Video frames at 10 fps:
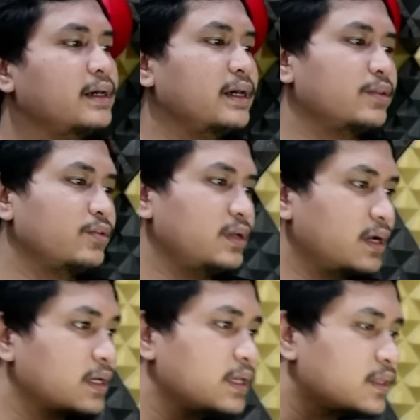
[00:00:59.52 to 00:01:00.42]
itu
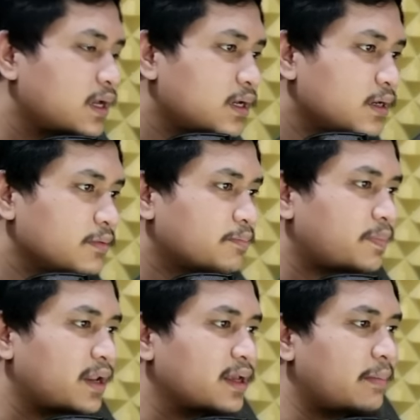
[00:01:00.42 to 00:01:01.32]
dia kita
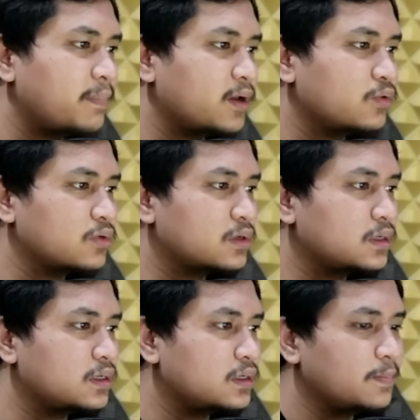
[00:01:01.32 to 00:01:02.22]
paling gampang itu
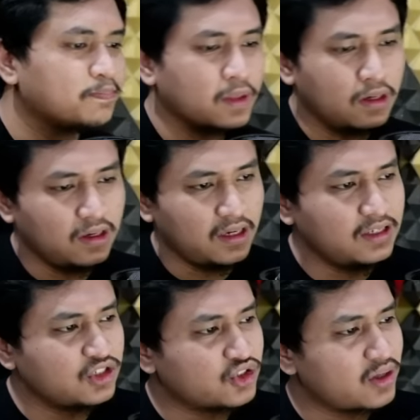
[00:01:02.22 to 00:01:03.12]
ke
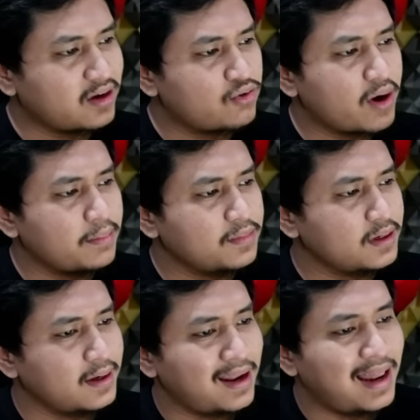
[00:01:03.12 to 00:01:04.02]

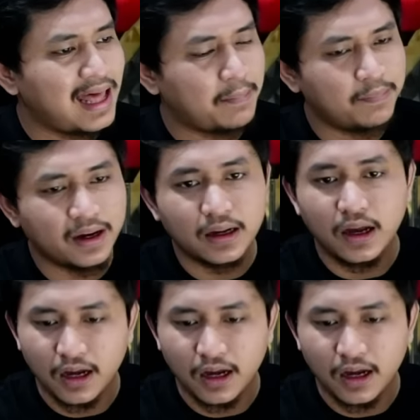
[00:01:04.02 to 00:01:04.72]
Instagramnya Lapak